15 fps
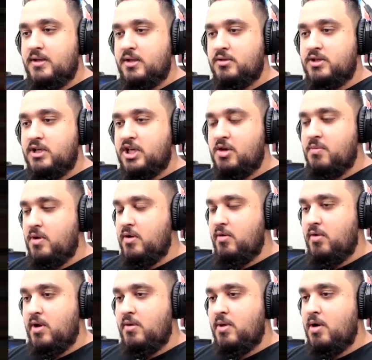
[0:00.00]
Então tá aqui uma,
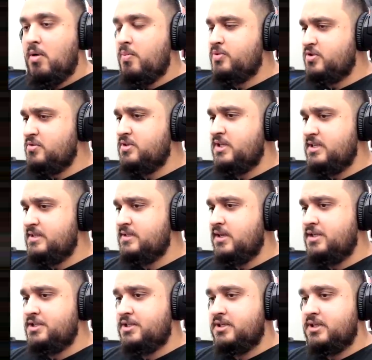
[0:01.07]
é, é, uma opção
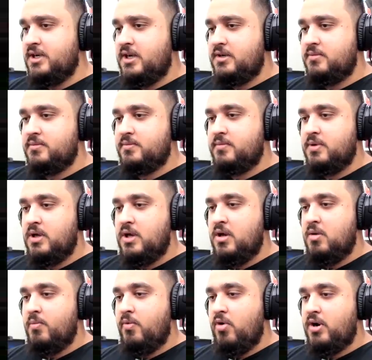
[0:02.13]
interessante, né, cara?
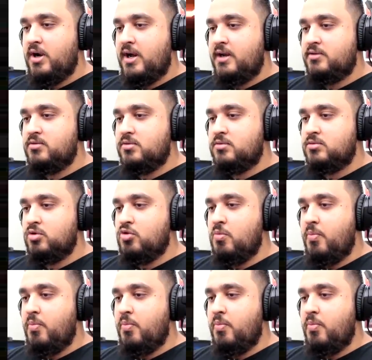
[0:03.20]
Pô, cara, tô, tô,